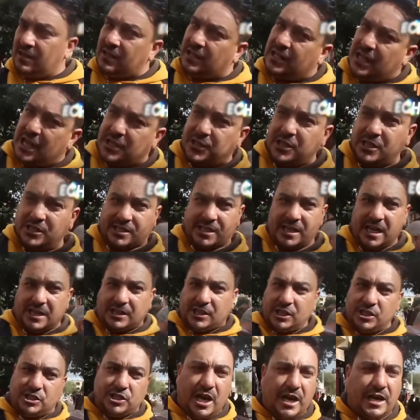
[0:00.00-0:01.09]
30 سنه
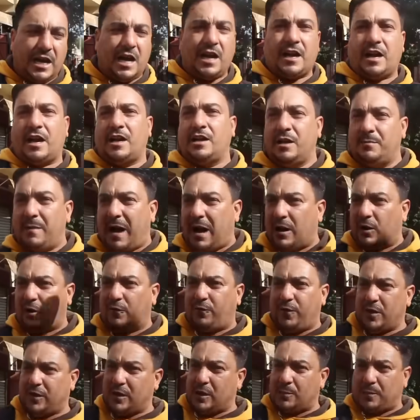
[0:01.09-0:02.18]
تجاره راني معروف
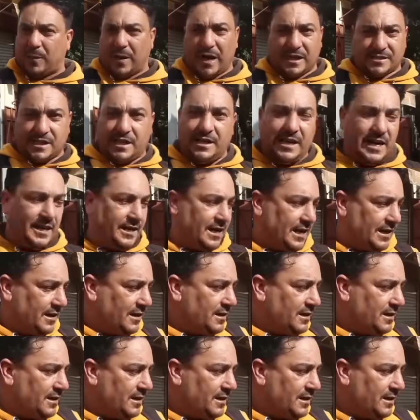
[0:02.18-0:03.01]
في هذه البلاصه لهنايا